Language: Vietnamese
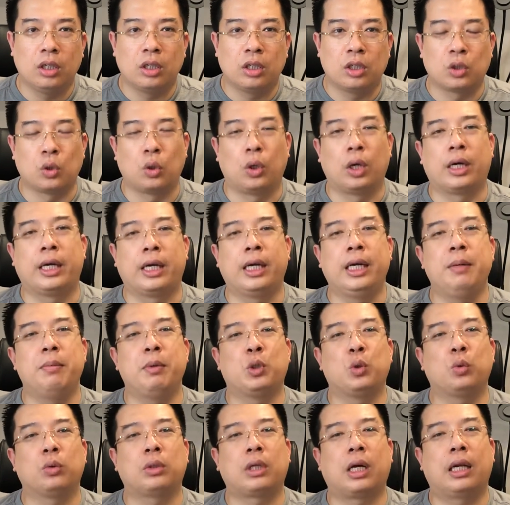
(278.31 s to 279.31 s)
Rồi là khi mà
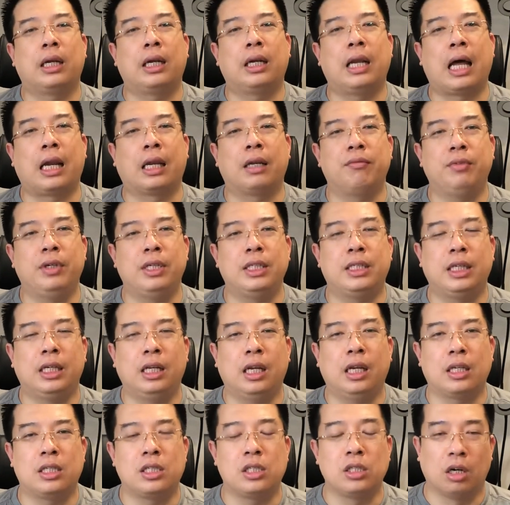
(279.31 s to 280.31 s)
chúng ta đạt đến vị trí
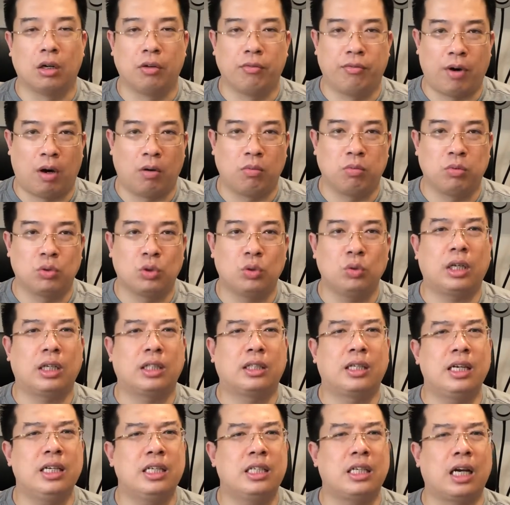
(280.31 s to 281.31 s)
là trưởng phòng, chúng ta
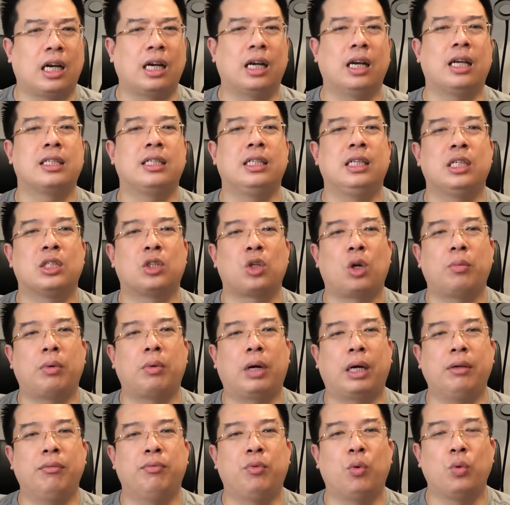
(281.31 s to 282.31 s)
thấy chẳng là gì so
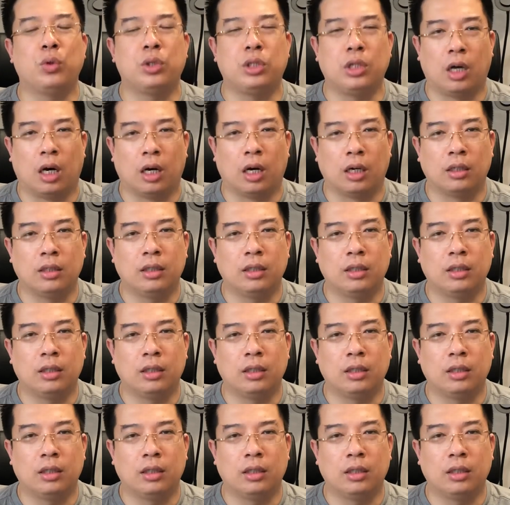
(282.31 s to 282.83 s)
với anh vụ trưởng.